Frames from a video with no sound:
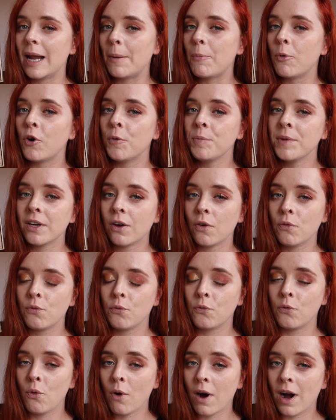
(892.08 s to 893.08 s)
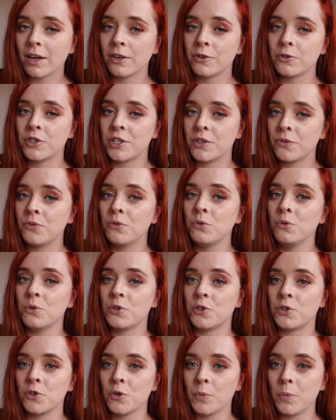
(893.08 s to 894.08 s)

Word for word: La première fois que j'ai vu ce